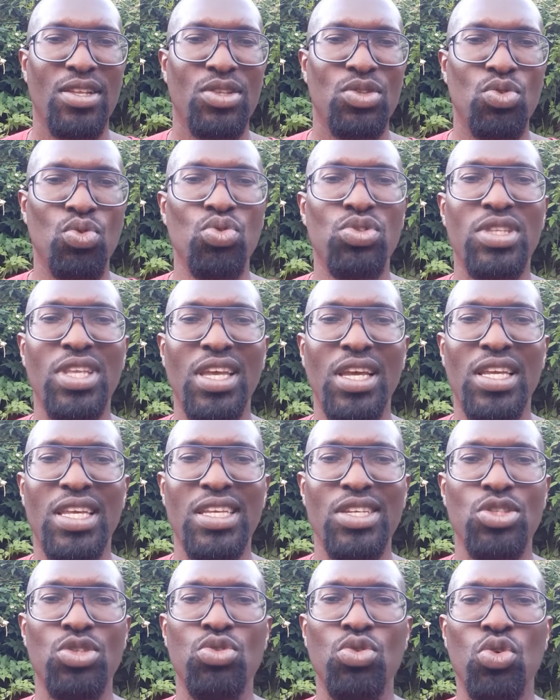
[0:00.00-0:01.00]
Tout est
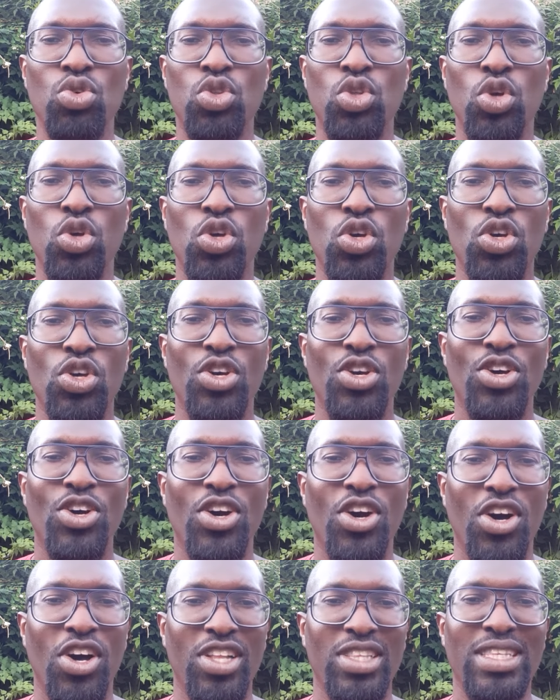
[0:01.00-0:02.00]
question de
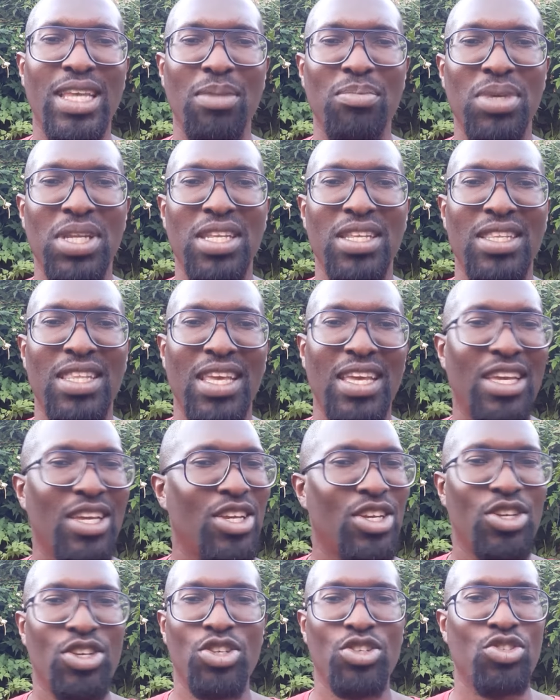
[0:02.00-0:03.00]
rentabilité.
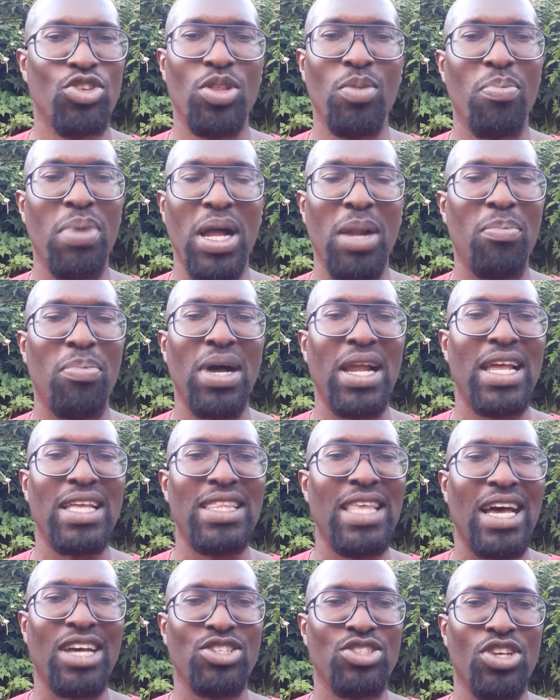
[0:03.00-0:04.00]
Je ne parle pas là
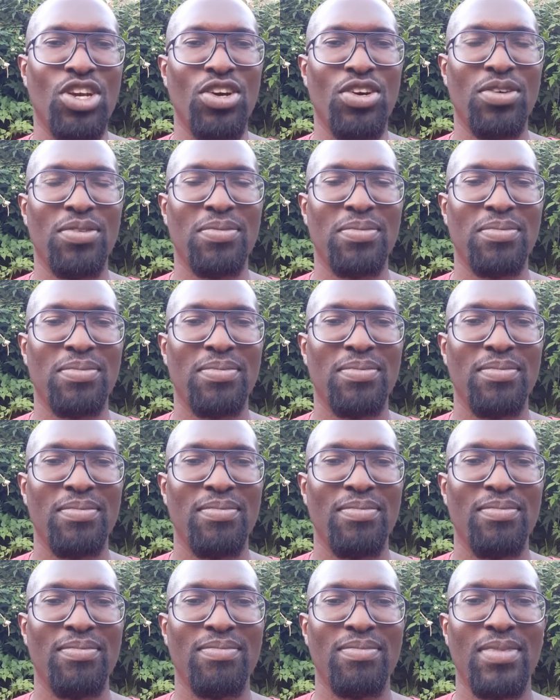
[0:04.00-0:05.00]
d'argent.
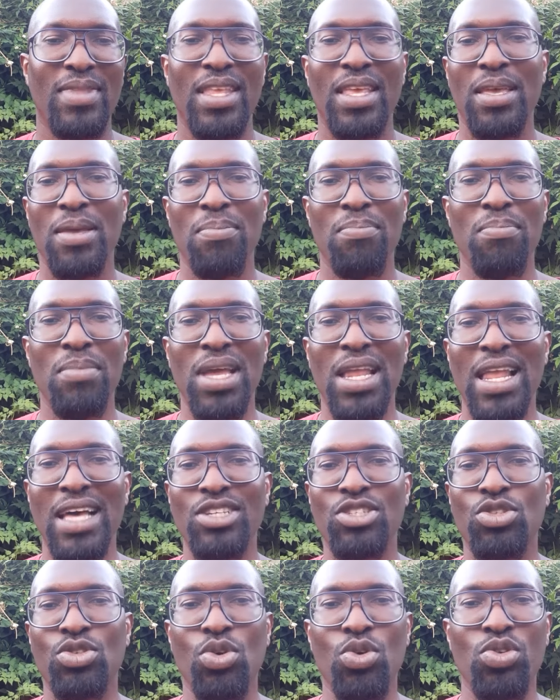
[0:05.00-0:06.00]
Mais la
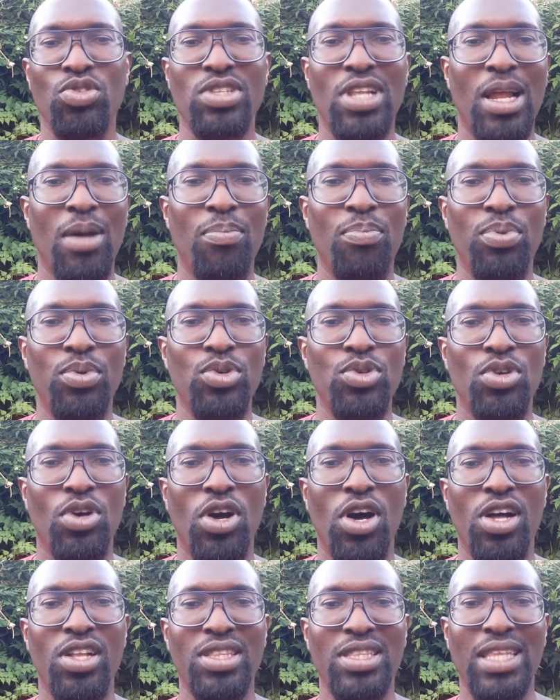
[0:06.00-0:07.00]
chose la plus
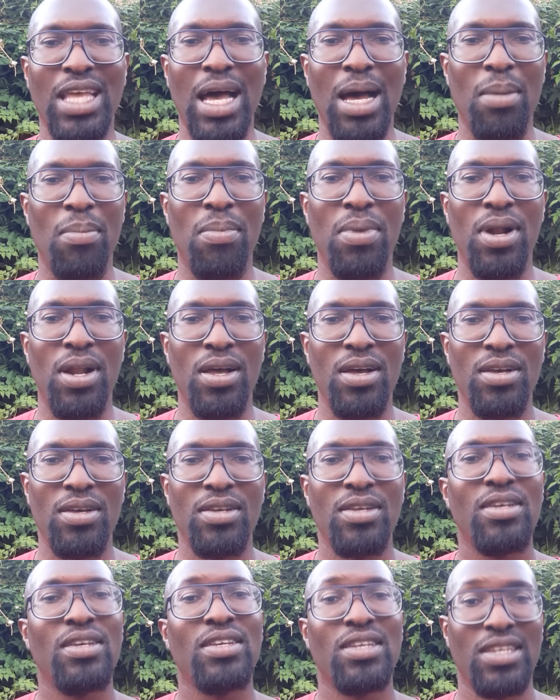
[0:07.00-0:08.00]
rentable,
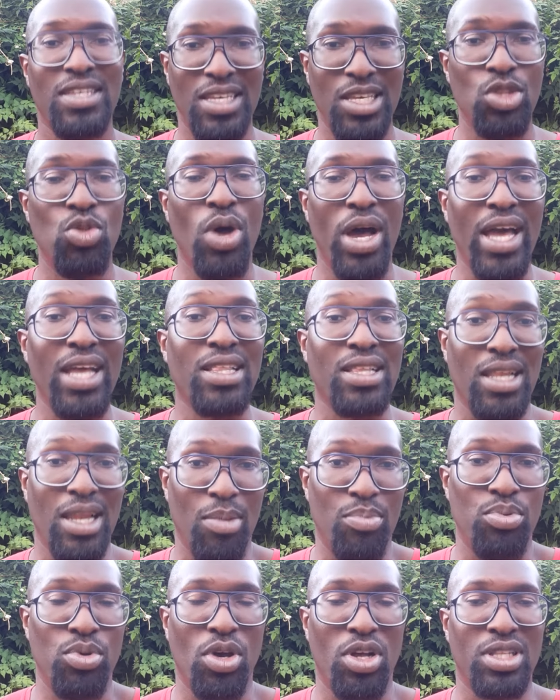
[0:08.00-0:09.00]
qui doit être la
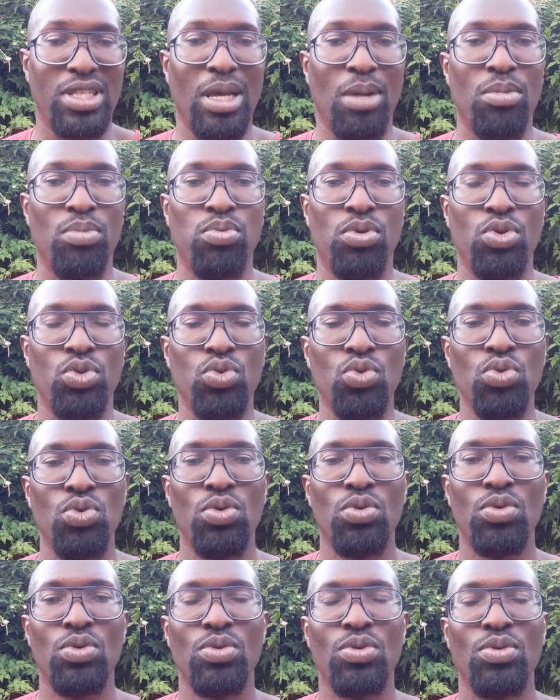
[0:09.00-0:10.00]
plus rentable pour nous,
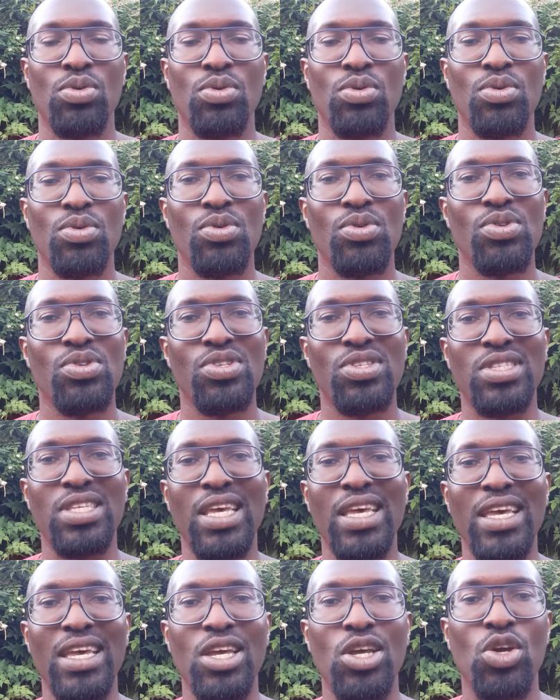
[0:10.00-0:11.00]

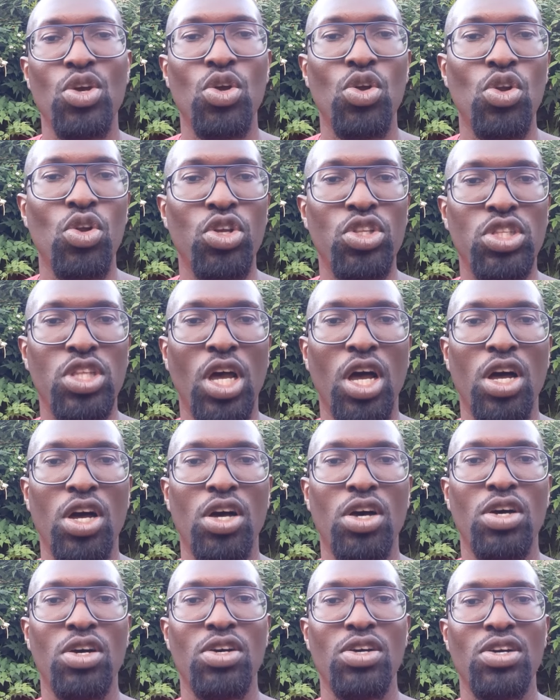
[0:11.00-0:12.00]
c'est le temps.
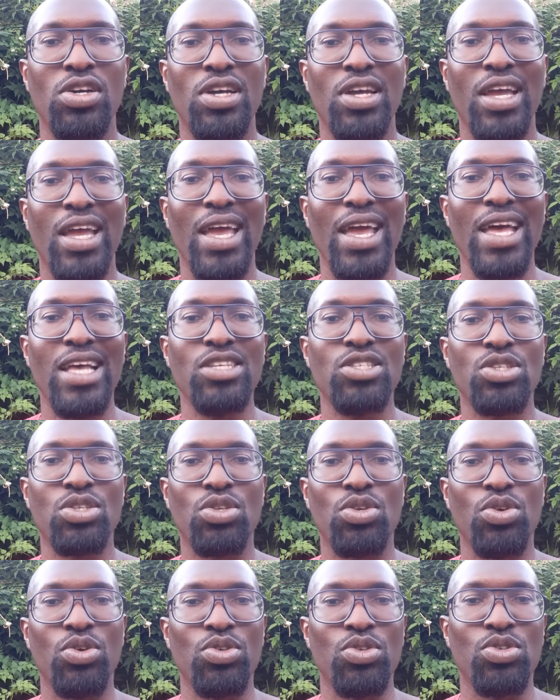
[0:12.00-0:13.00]
Est-ce
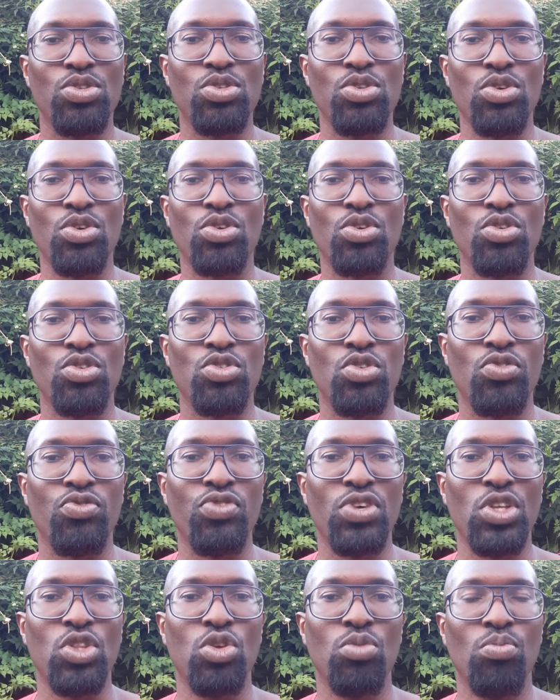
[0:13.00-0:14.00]
que ce que je
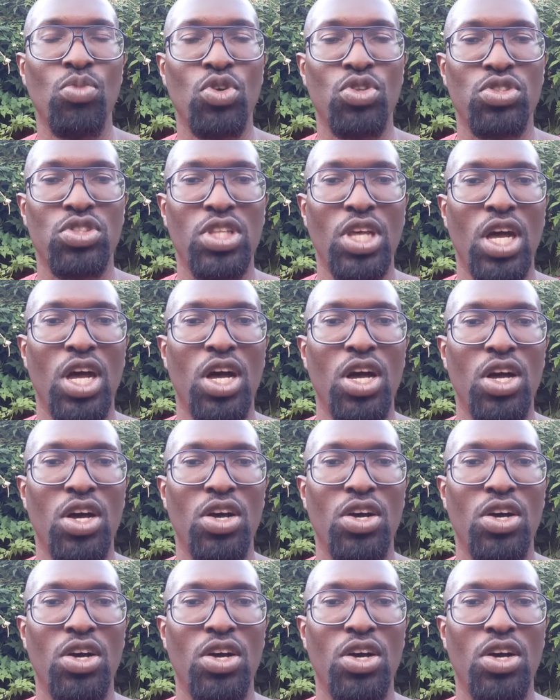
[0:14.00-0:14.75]
fais de mon temps